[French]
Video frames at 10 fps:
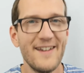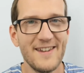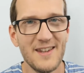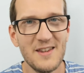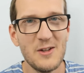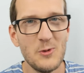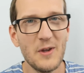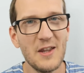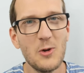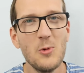4 kg de
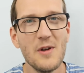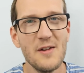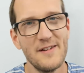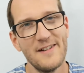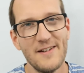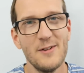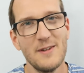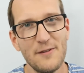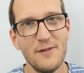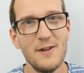riz cru, hein.
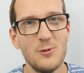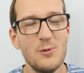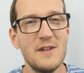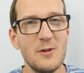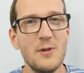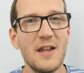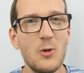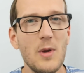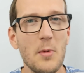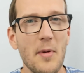ça fait 12 kg de riz
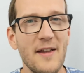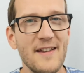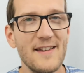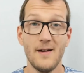cuit à peu près.